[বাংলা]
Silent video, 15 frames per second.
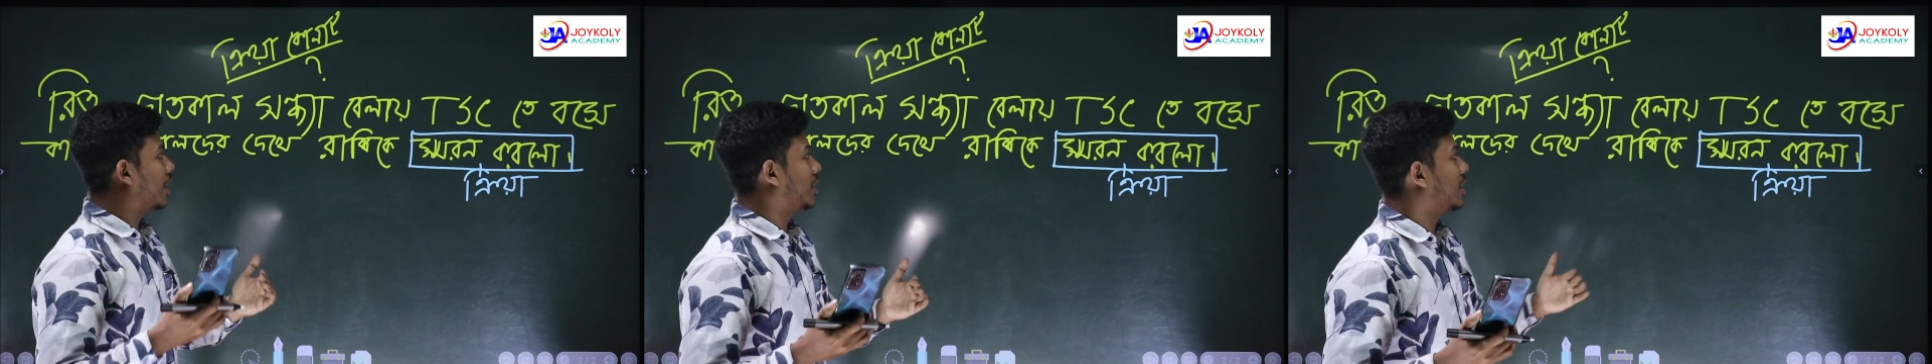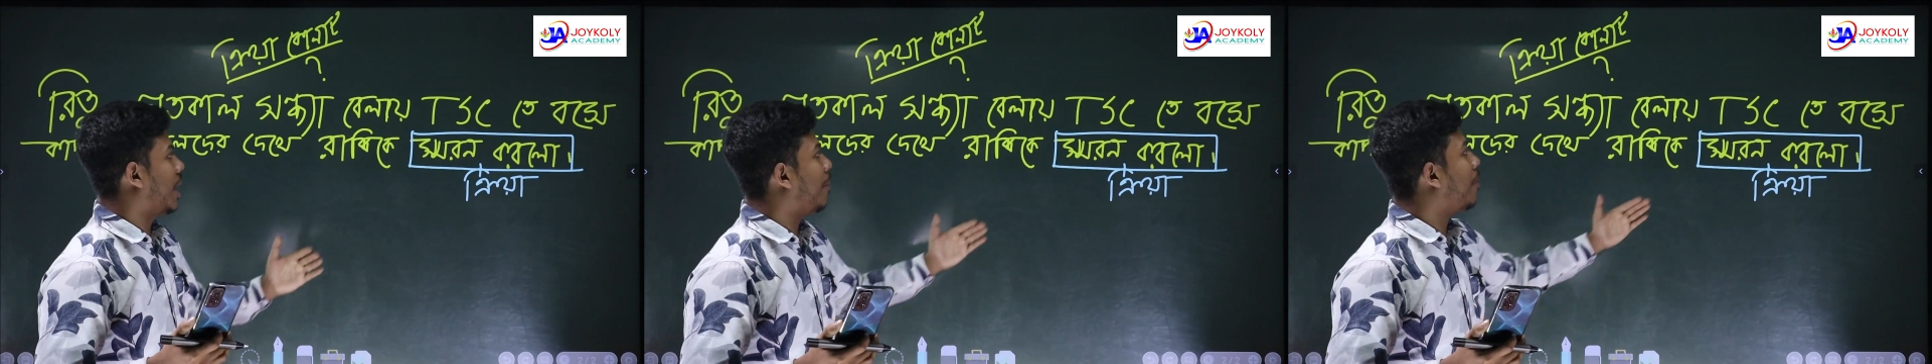
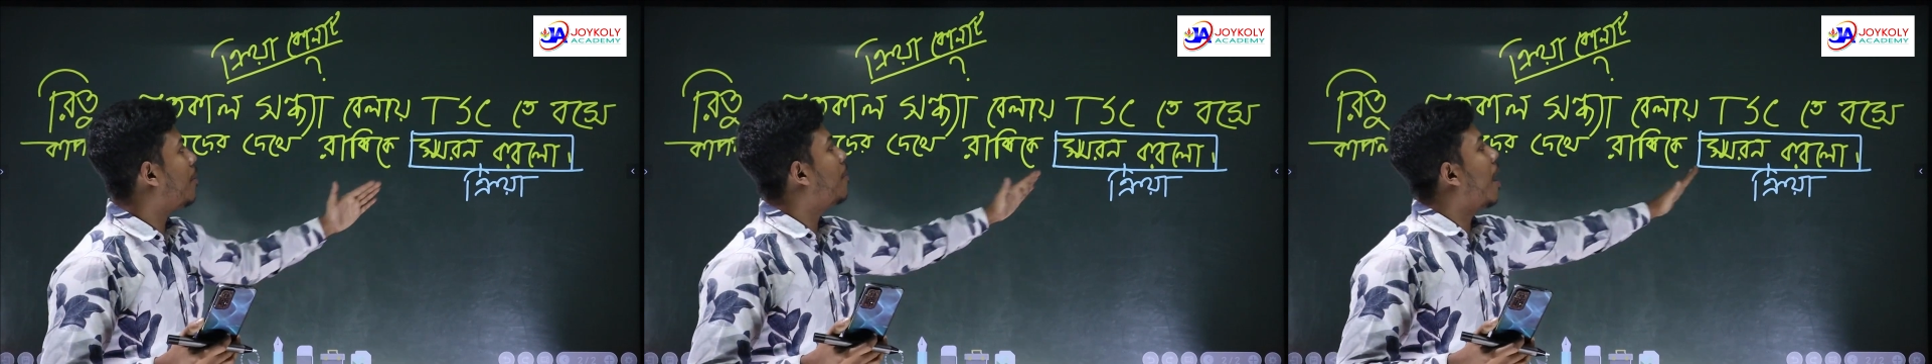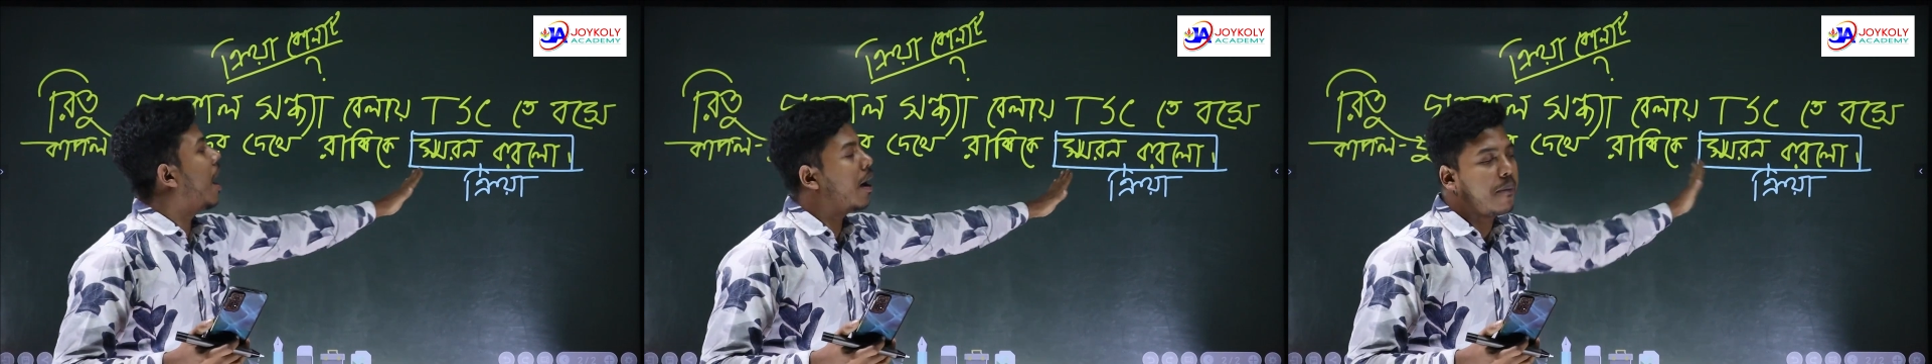কাছে আমরা
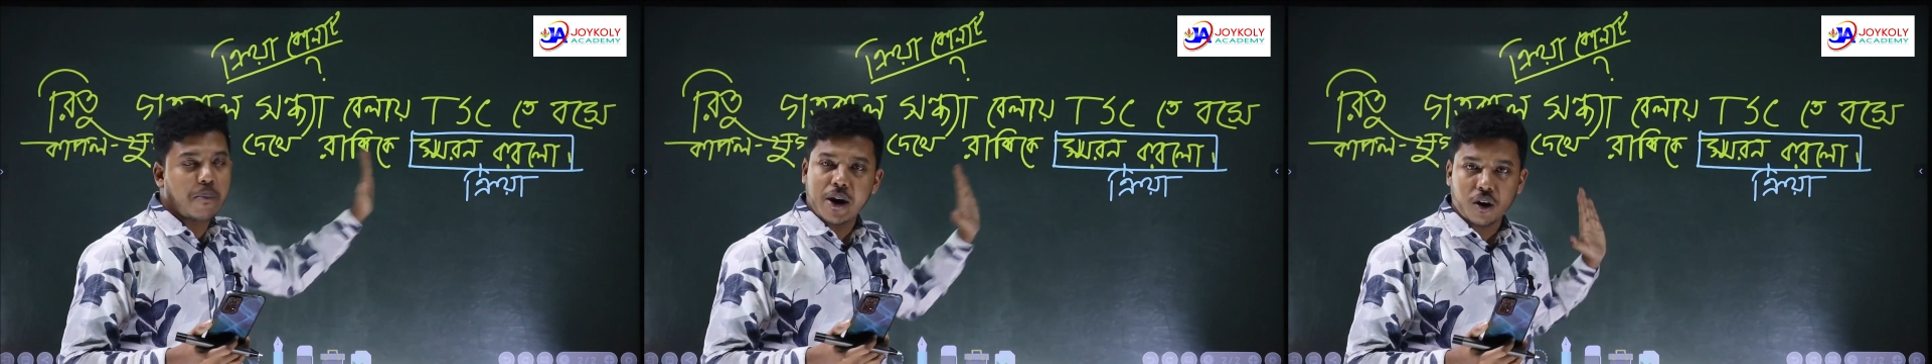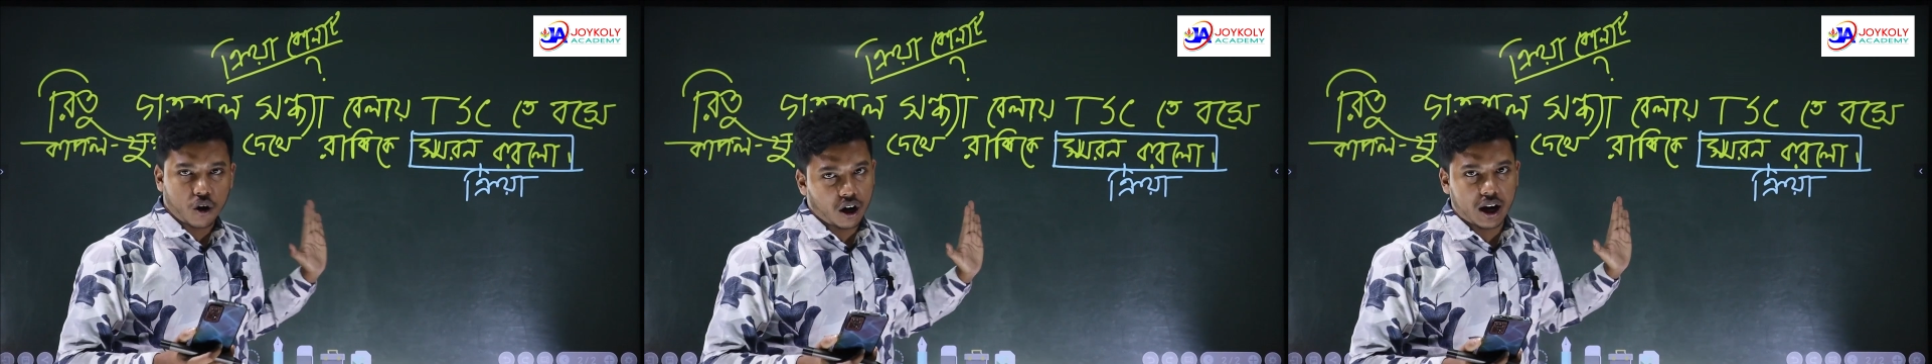ভার
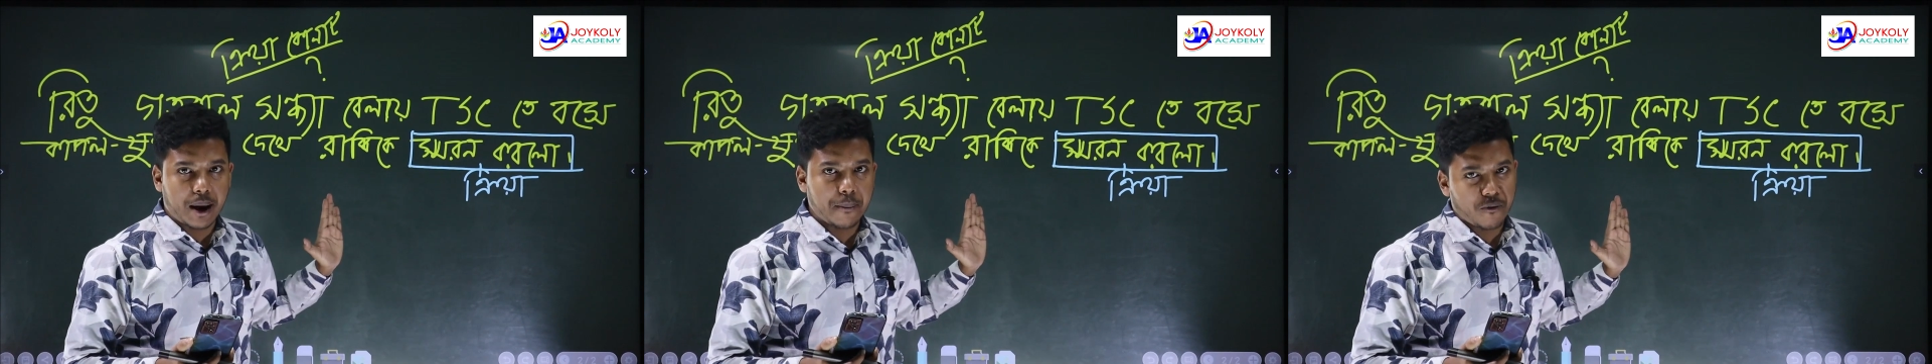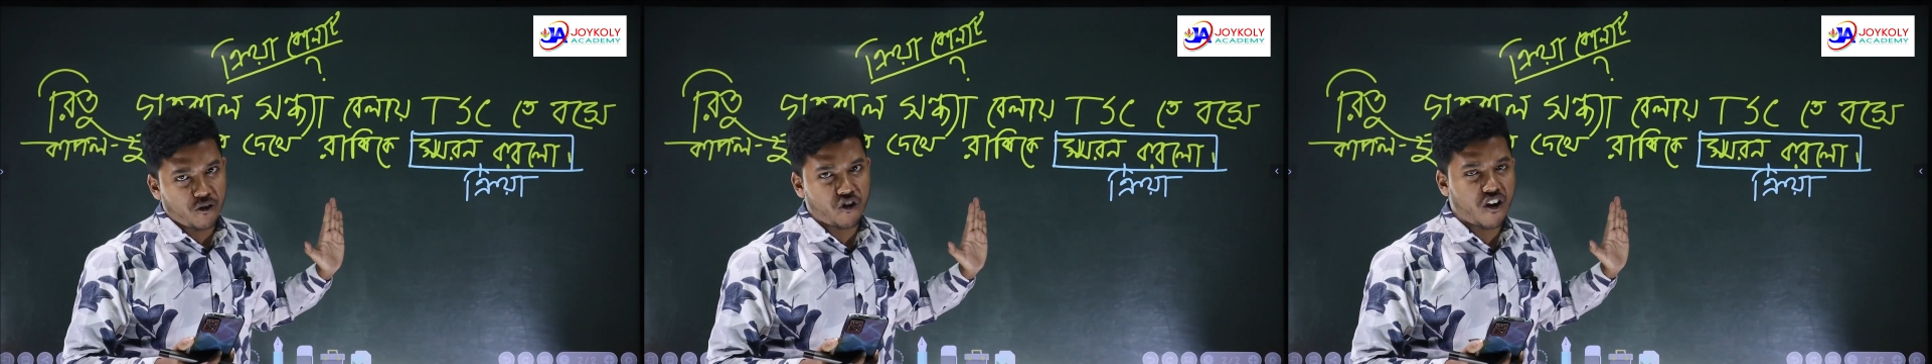বের
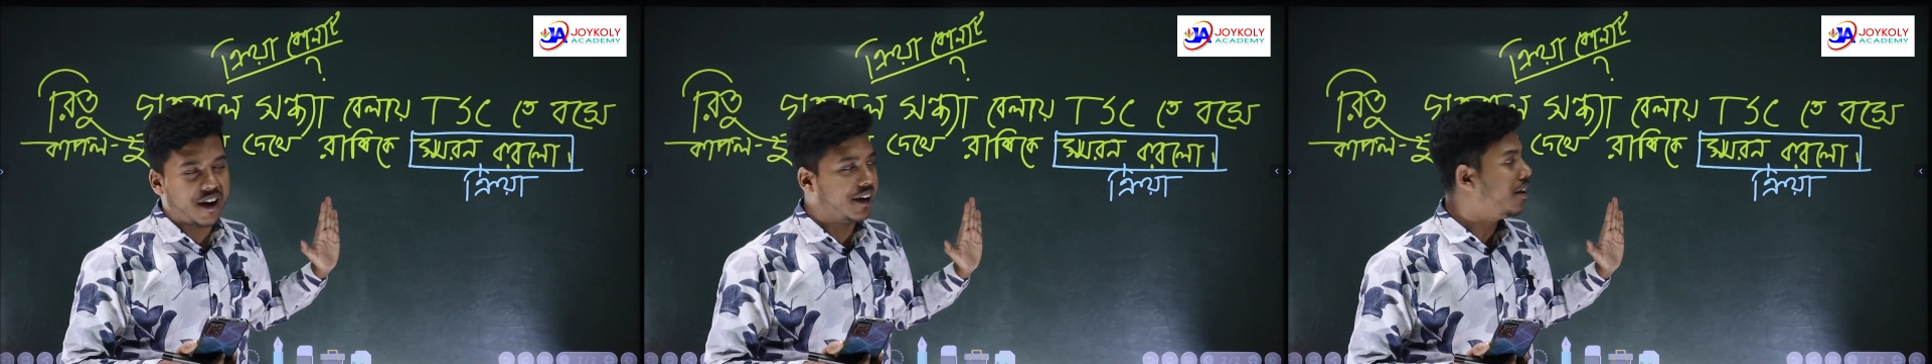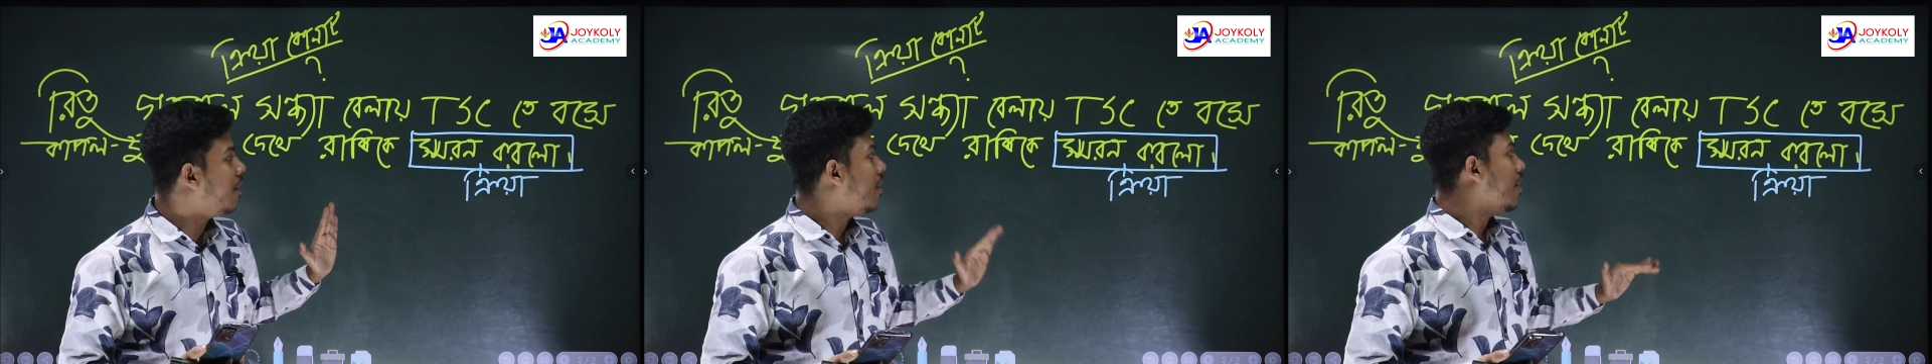করলাম
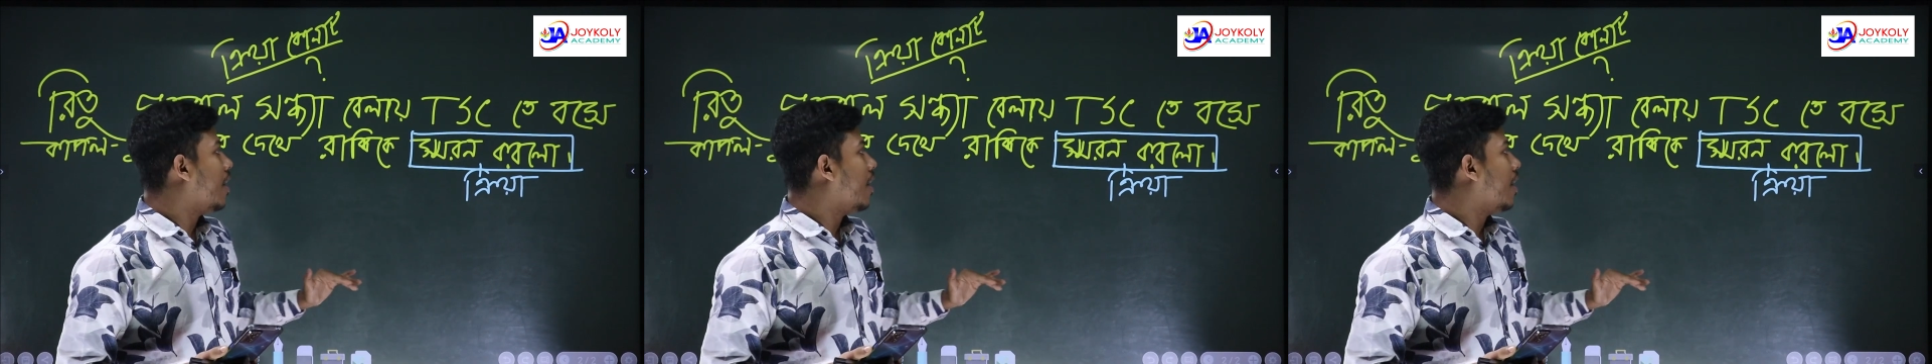ফাইন